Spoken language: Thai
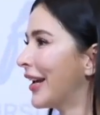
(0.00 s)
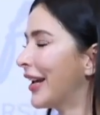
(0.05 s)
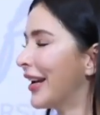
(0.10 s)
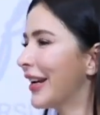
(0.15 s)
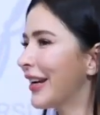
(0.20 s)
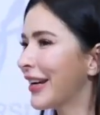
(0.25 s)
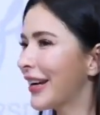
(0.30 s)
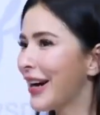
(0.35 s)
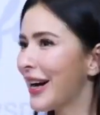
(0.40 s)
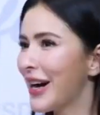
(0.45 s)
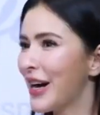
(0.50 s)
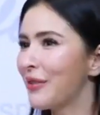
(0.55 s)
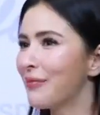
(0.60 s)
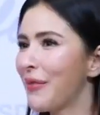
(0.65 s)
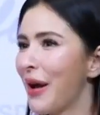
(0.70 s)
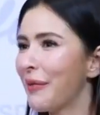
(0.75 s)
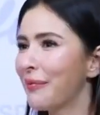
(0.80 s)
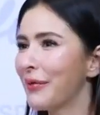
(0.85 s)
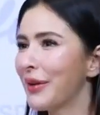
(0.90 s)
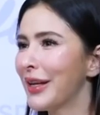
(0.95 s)
เขินแบ
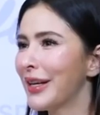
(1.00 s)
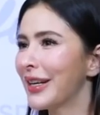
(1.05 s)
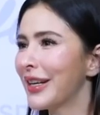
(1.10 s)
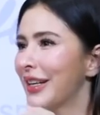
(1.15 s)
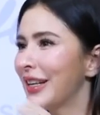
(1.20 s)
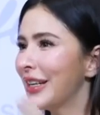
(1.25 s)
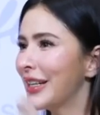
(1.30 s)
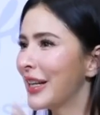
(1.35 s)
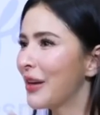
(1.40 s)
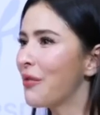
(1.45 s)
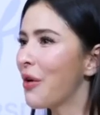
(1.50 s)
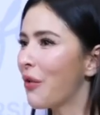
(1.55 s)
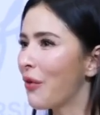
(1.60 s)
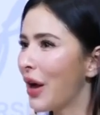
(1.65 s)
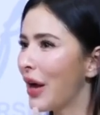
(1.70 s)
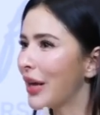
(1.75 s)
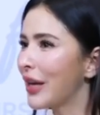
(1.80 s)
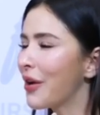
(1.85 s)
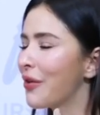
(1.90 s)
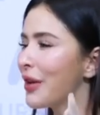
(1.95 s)
บคือดีแล้วบอกว่า
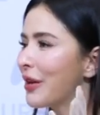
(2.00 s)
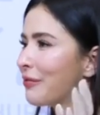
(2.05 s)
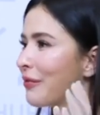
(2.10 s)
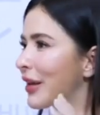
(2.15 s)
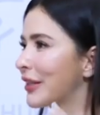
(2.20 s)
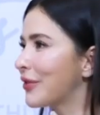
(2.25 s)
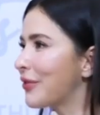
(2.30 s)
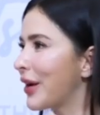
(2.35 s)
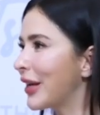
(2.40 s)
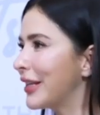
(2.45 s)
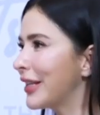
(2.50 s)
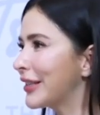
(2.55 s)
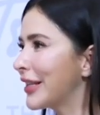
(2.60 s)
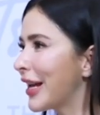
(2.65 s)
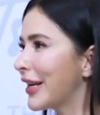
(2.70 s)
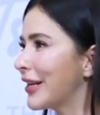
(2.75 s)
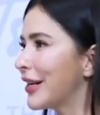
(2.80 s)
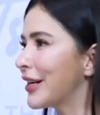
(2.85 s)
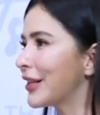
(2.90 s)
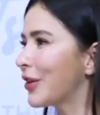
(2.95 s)
กวินไปสวัสดีต้า
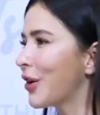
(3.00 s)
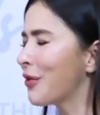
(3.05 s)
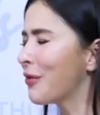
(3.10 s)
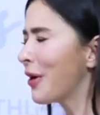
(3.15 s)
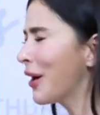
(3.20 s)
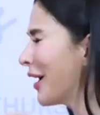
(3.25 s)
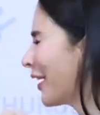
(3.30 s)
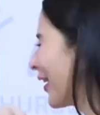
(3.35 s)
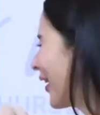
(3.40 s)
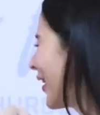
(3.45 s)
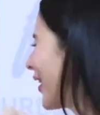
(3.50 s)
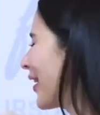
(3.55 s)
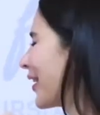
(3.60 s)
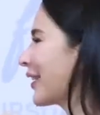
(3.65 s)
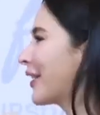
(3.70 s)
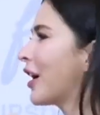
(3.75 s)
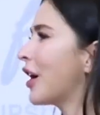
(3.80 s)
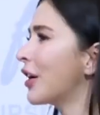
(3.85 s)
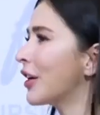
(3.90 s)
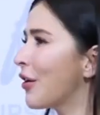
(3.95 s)
เหนิงแล้วเขิน
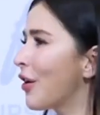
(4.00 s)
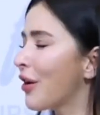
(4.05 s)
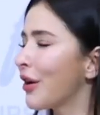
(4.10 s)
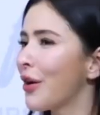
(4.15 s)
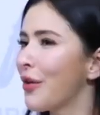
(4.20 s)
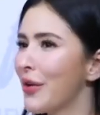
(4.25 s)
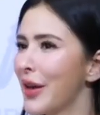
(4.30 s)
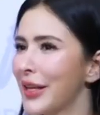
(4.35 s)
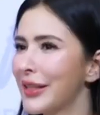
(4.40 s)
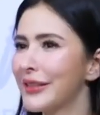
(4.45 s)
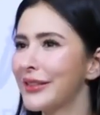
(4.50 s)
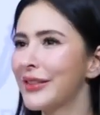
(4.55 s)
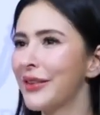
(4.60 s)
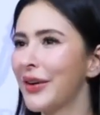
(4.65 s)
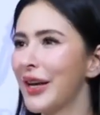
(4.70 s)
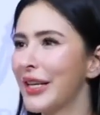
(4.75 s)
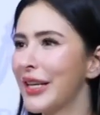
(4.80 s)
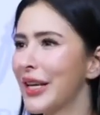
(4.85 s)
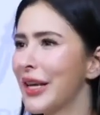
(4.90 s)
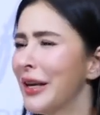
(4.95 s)
เขินกวินสวั
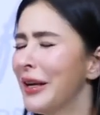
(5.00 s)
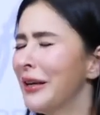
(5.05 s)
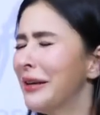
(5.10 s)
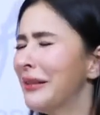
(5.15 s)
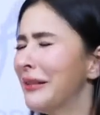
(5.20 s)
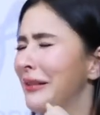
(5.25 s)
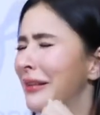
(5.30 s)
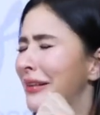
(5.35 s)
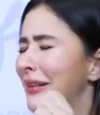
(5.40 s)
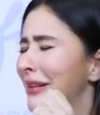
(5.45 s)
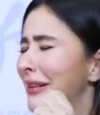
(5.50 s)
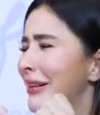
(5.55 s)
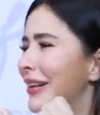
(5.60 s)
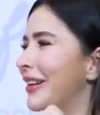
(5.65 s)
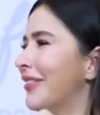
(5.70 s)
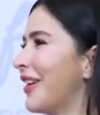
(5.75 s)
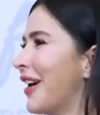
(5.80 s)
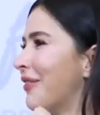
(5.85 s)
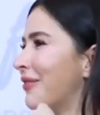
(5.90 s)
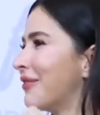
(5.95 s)
สดี
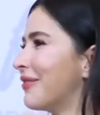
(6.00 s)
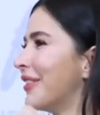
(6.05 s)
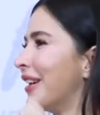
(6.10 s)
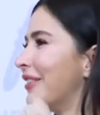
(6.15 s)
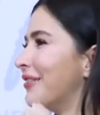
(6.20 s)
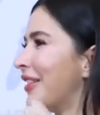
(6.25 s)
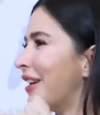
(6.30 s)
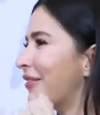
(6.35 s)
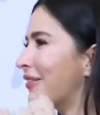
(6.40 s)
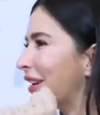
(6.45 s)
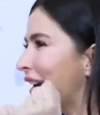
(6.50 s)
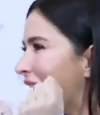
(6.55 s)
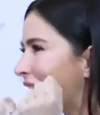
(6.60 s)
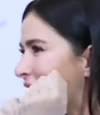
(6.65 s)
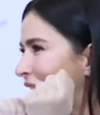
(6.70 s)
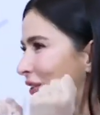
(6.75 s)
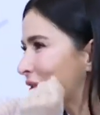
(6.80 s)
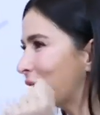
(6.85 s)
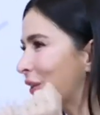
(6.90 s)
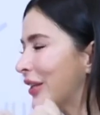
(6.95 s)
แบบเหมือนแบบเขิ
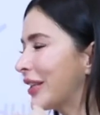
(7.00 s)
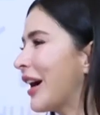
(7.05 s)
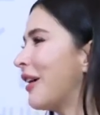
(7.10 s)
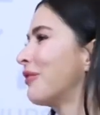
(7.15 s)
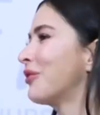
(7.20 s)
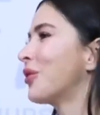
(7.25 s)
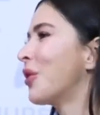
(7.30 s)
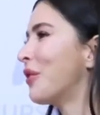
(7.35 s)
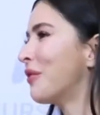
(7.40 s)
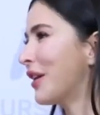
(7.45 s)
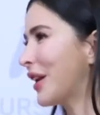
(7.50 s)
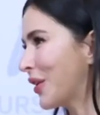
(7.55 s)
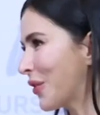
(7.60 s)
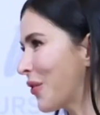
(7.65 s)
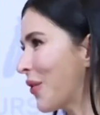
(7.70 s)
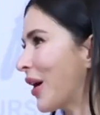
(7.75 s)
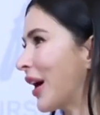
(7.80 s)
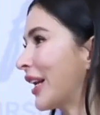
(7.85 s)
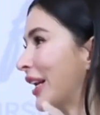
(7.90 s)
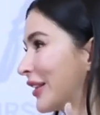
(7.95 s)
นจนทำตัวไม่ถู
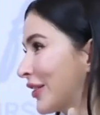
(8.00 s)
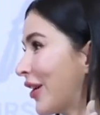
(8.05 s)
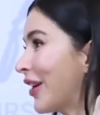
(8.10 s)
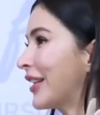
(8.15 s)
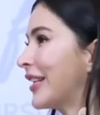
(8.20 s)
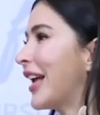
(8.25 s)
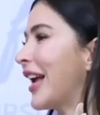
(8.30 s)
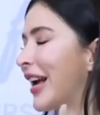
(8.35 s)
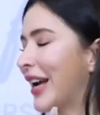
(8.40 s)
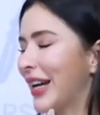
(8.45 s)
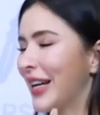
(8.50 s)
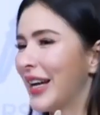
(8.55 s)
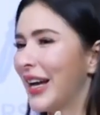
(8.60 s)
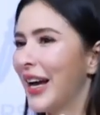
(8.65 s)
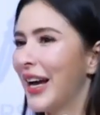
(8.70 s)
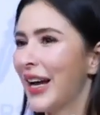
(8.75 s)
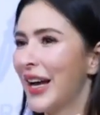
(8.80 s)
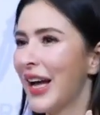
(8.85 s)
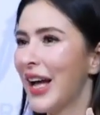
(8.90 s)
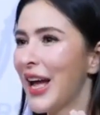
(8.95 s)
กอันนั้นตอนเด็กกันนะ
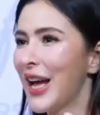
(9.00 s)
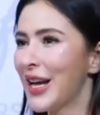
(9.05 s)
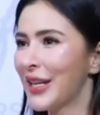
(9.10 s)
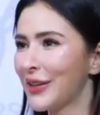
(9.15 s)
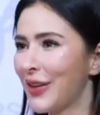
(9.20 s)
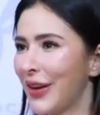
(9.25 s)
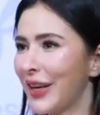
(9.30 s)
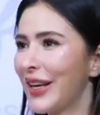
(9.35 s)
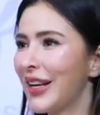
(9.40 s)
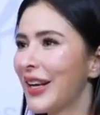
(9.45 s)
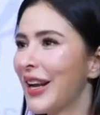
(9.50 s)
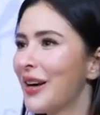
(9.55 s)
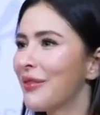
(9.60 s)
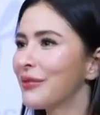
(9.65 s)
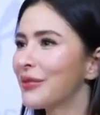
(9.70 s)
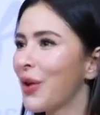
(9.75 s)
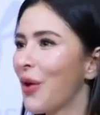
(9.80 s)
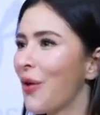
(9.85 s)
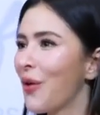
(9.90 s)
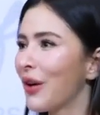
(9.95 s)
คะ ตอนนี้เริ่ม
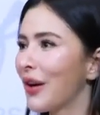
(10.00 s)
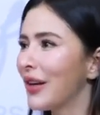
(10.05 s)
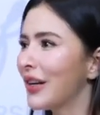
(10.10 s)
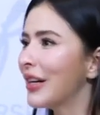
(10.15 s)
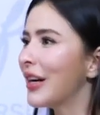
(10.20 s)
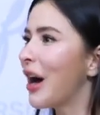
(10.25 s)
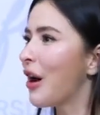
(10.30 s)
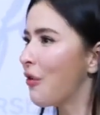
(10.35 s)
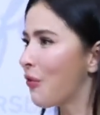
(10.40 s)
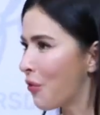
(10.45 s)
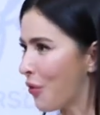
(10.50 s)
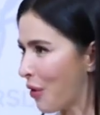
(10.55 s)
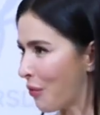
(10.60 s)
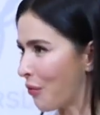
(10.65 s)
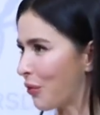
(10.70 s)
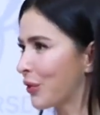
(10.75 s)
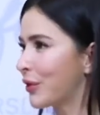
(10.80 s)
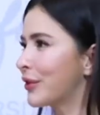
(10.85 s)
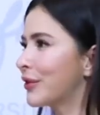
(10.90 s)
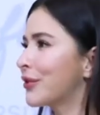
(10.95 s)
โตก็คือเอาหัว
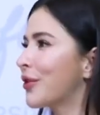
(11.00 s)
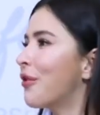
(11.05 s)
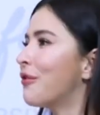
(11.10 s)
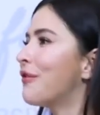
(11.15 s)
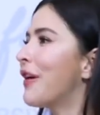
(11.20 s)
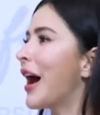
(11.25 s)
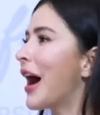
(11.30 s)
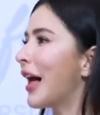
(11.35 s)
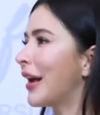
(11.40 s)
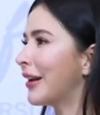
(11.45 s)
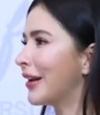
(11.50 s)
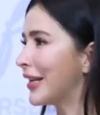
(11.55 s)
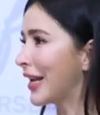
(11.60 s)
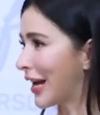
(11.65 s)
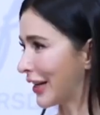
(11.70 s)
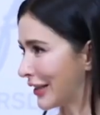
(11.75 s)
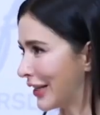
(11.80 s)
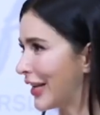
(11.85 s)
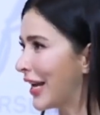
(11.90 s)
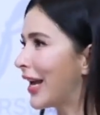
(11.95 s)
มุดโซฟาเลยอย่าง
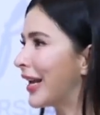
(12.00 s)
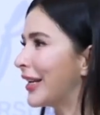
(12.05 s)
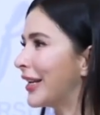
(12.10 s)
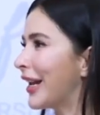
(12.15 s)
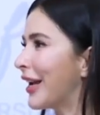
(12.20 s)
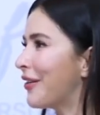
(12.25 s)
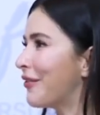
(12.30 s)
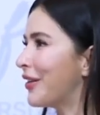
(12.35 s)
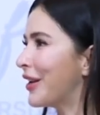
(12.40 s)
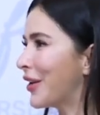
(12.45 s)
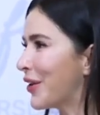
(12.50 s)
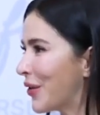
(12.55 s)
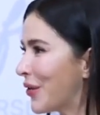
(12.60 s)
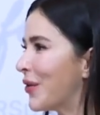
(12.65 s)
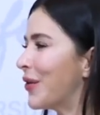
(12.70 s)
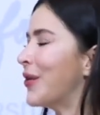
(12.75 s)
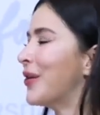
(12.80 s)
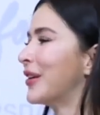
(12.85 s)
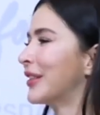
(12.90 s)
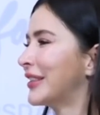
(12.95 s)
ที่เห็นในวิดีโอ
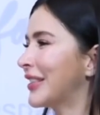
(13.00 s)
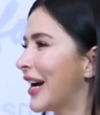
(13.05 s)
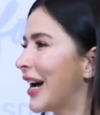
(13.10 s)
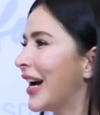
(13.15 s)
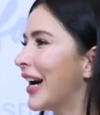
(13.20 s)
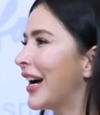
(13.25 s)
ใช่